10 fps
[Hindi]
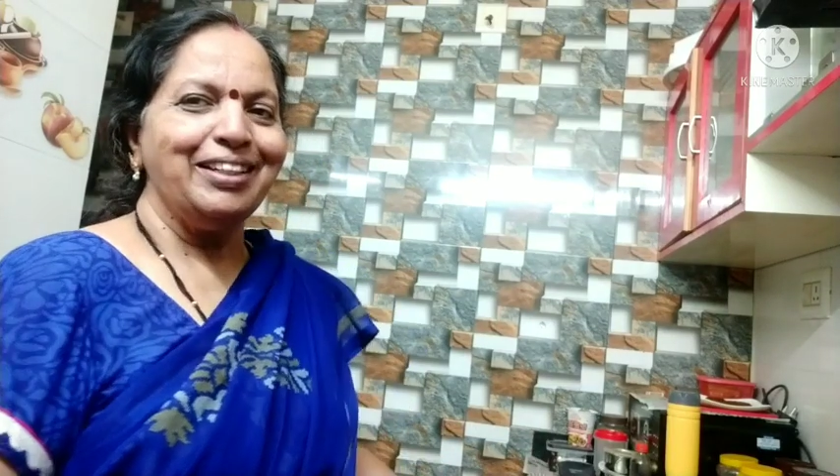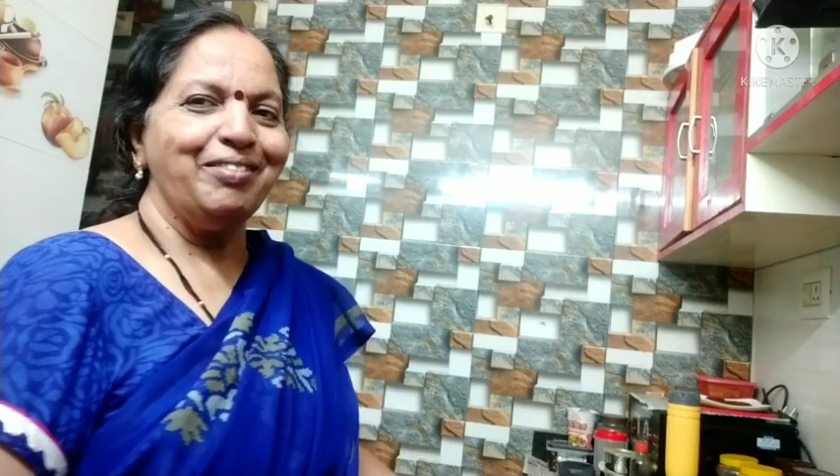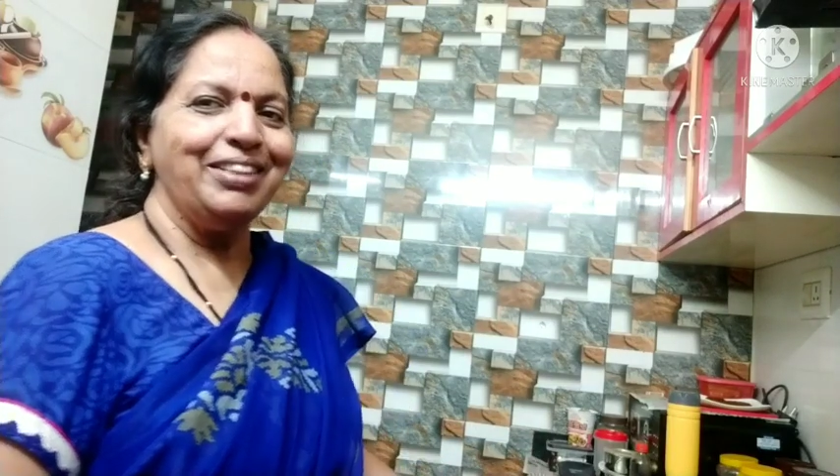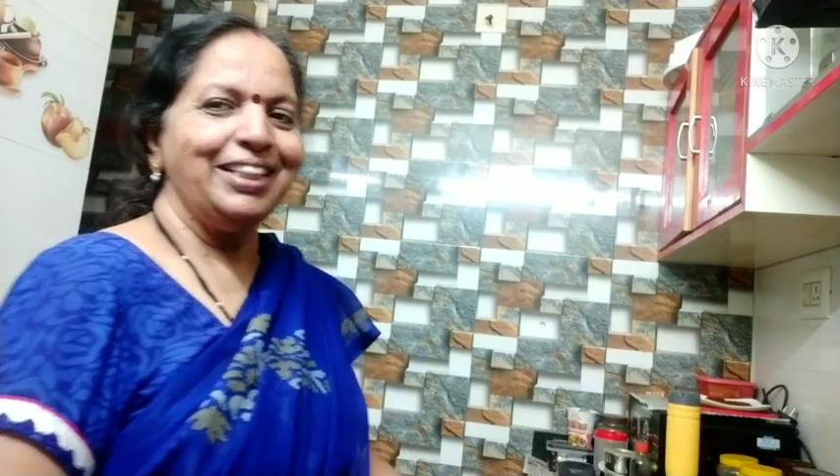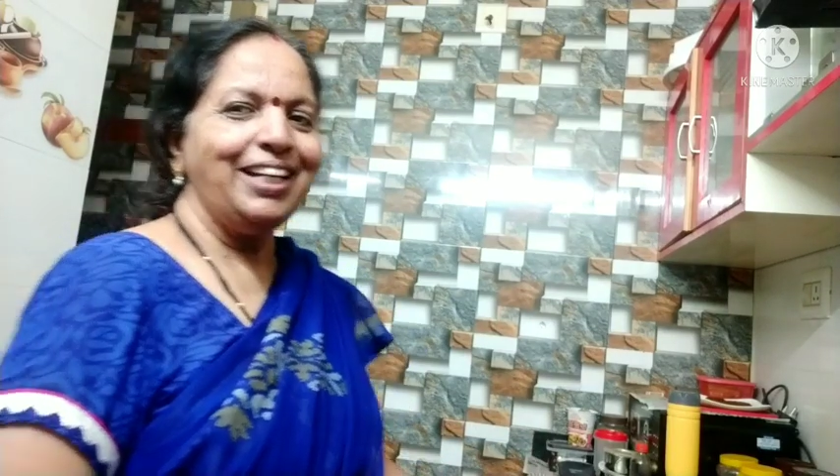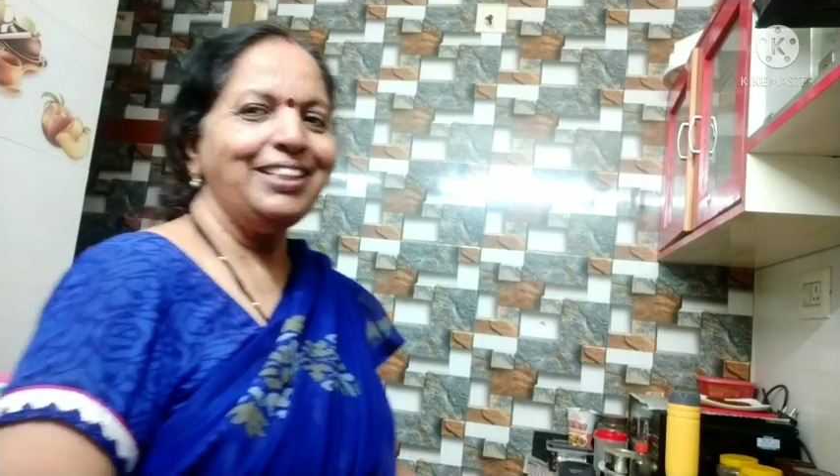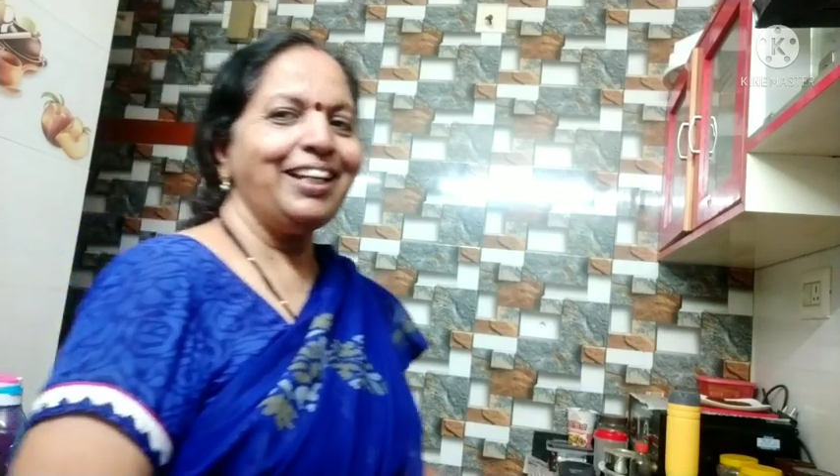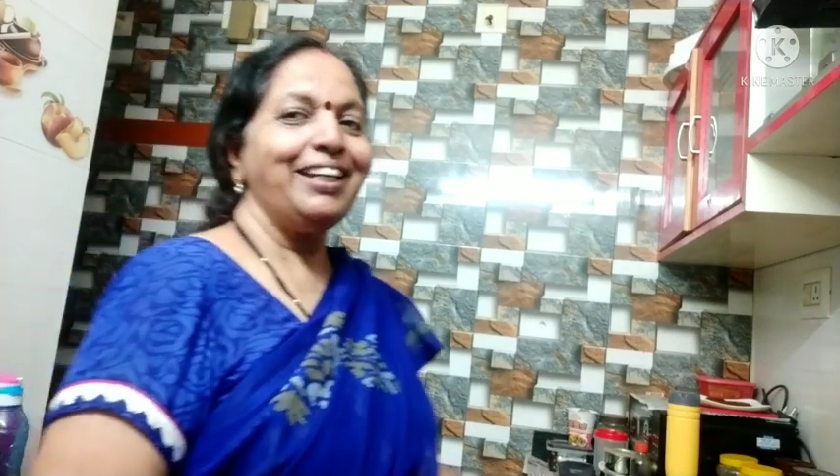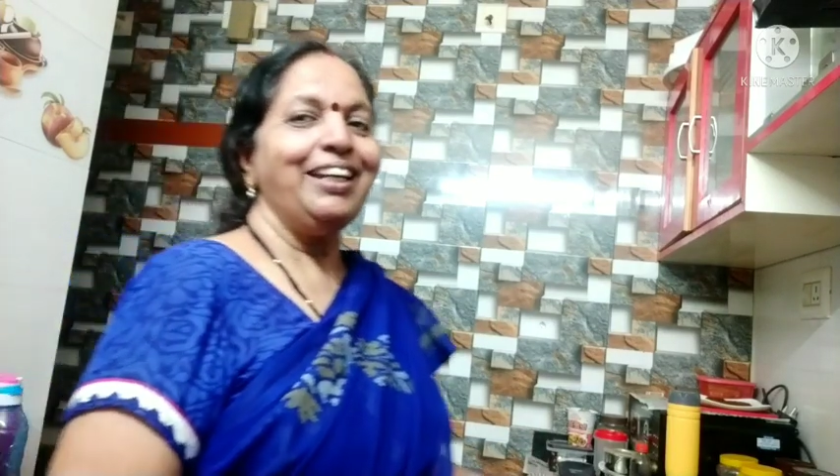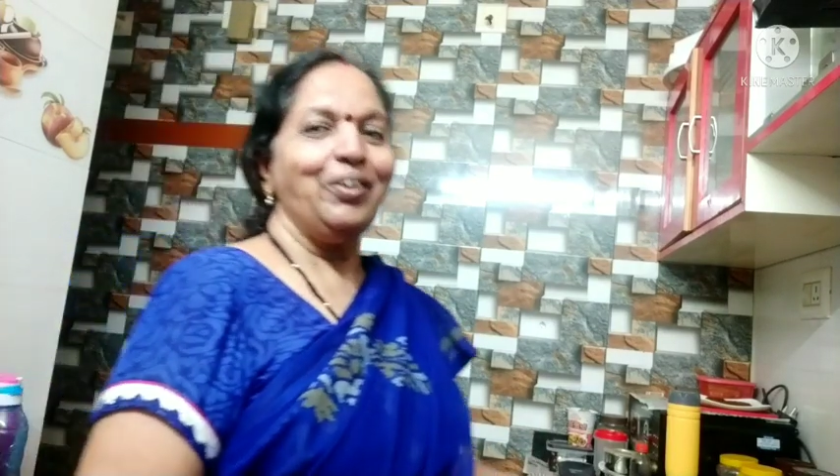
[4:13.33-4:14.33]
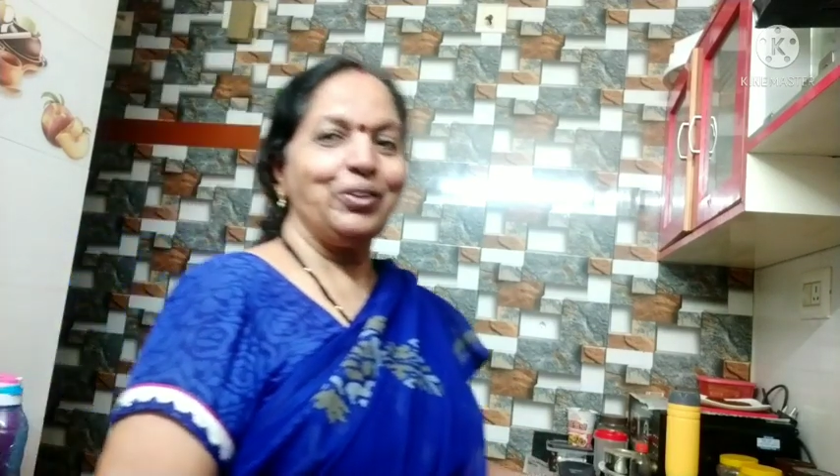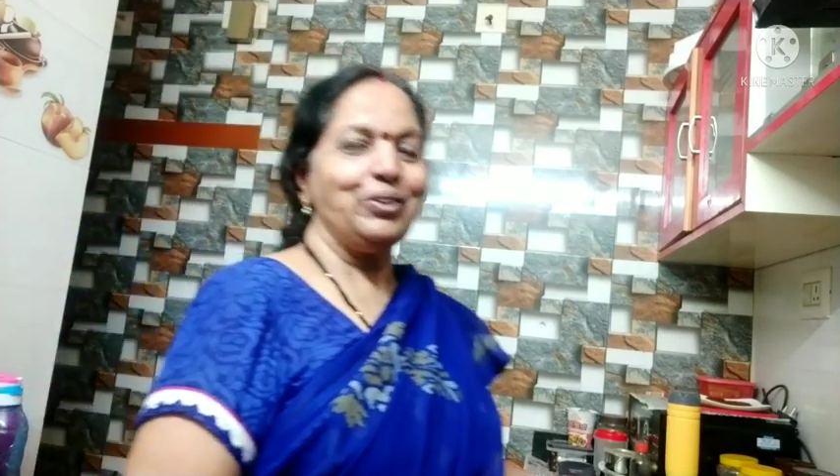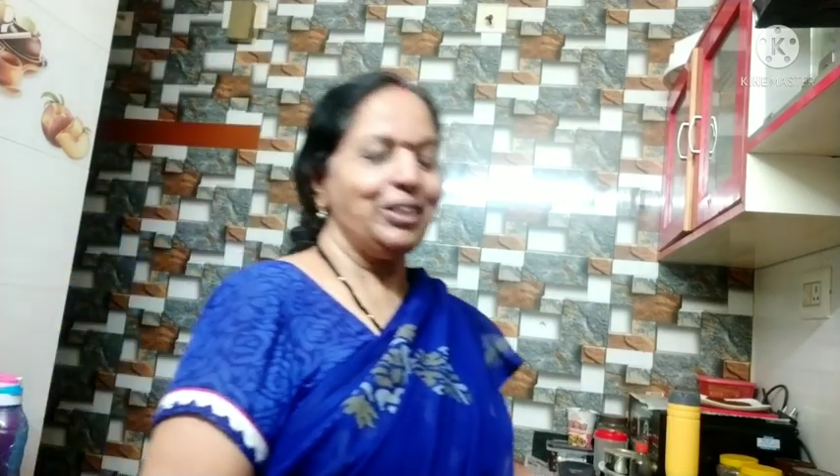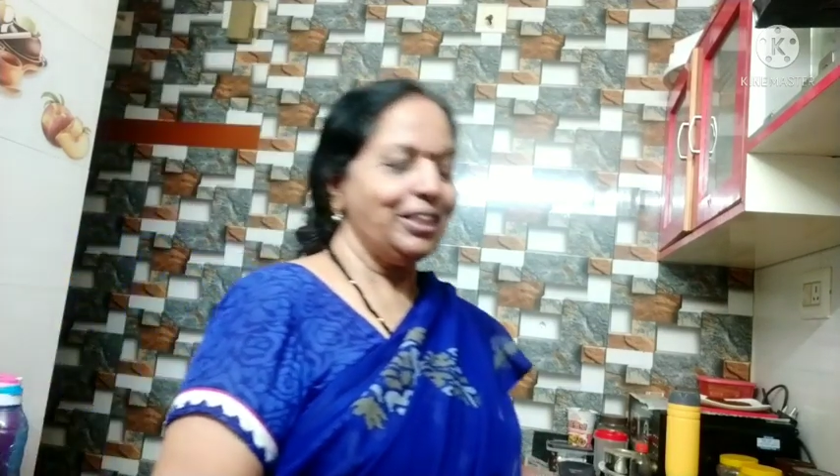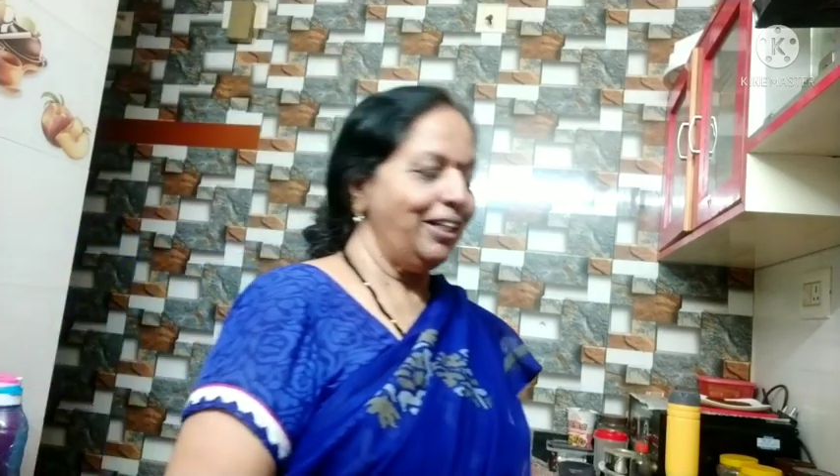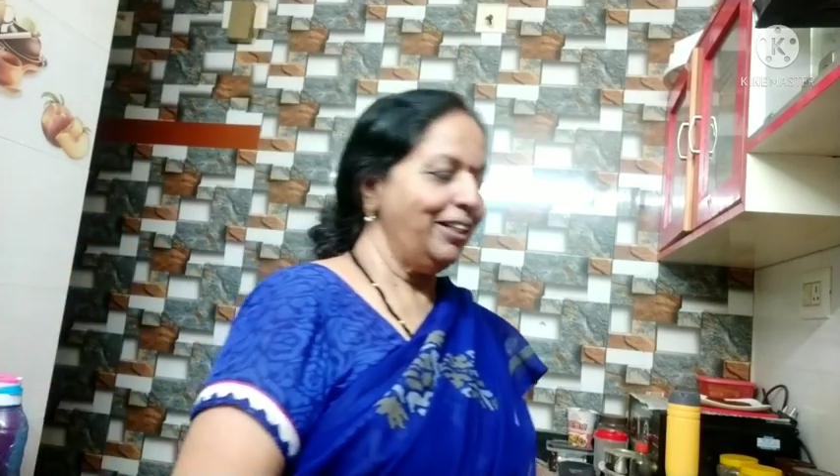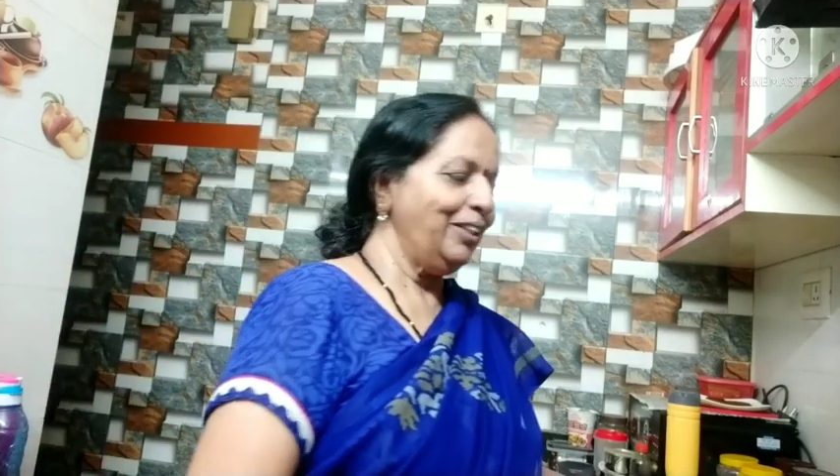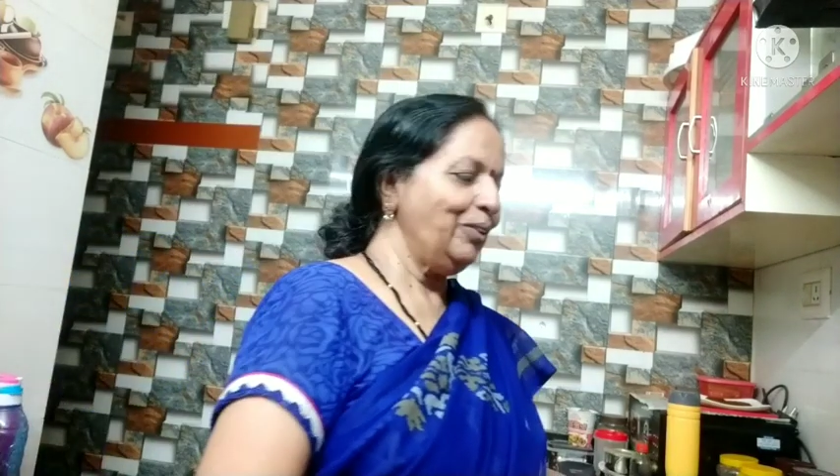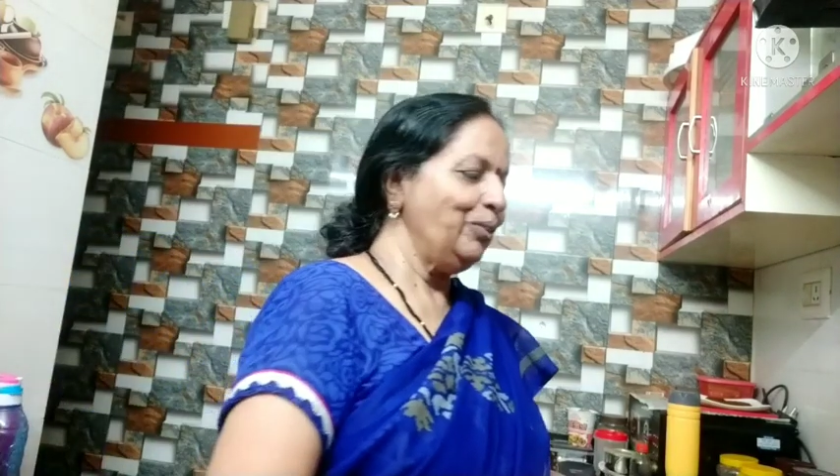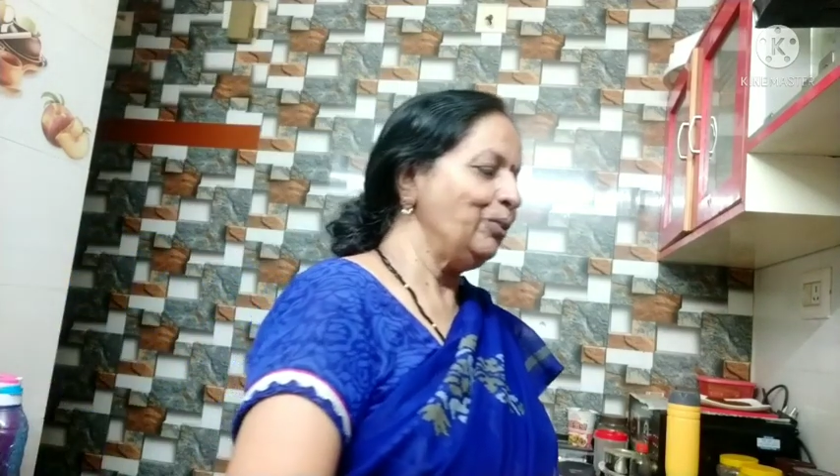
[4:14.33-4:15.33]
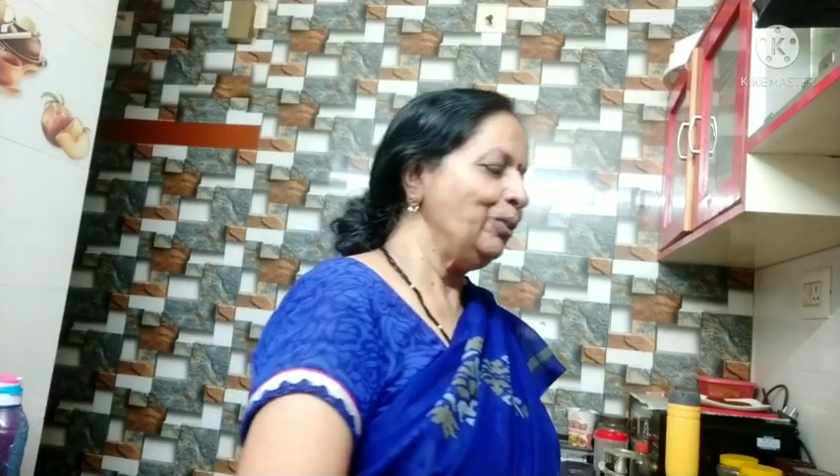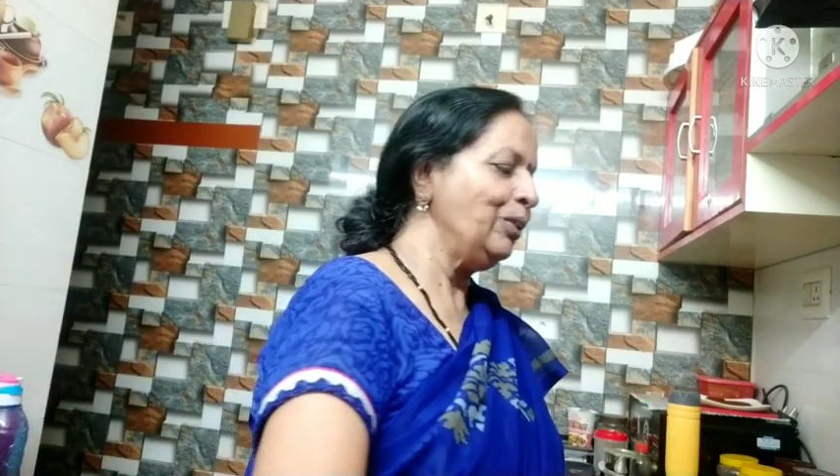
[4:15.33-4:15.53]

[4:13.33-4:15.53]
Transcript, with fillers: कि बाजार जाके और कुछ खरीदू